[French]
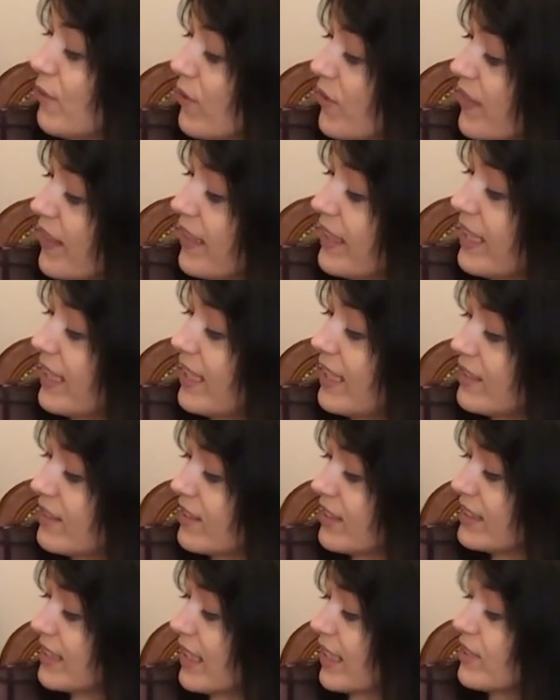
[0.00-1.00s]
Fontana
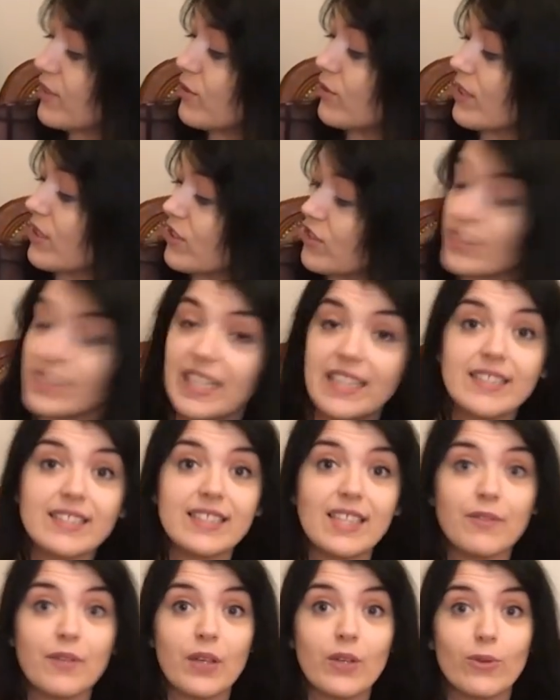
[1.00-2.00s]
de la Direction Régionale
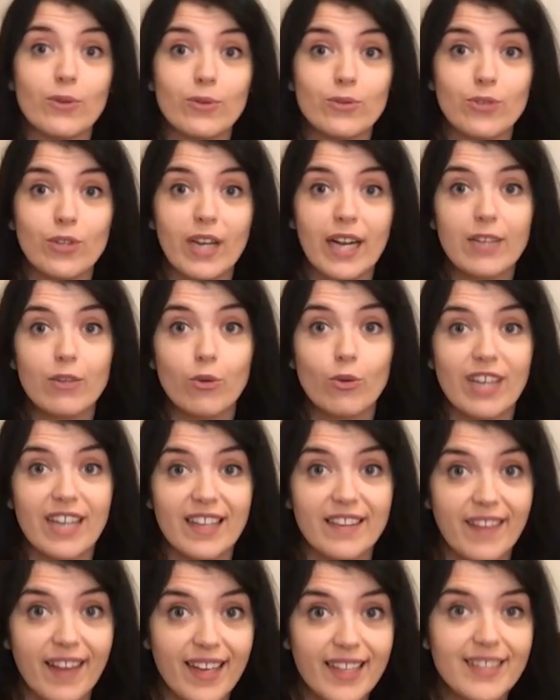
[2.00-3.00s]
des Affaires Culturelles, donc
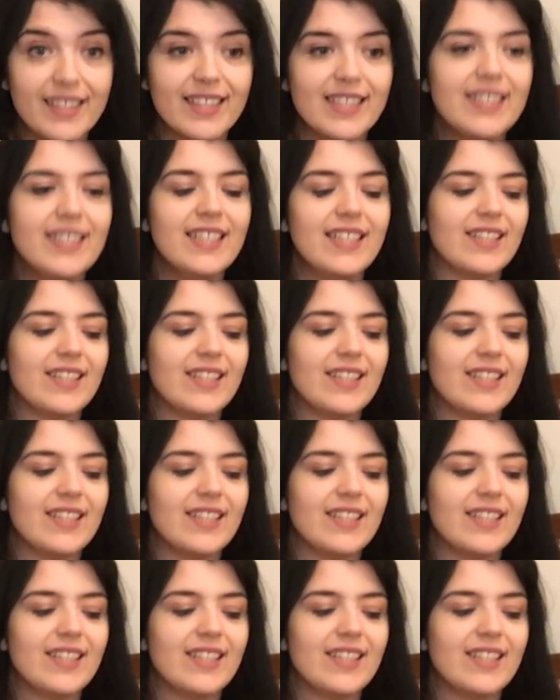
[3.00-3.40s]
la DRAC.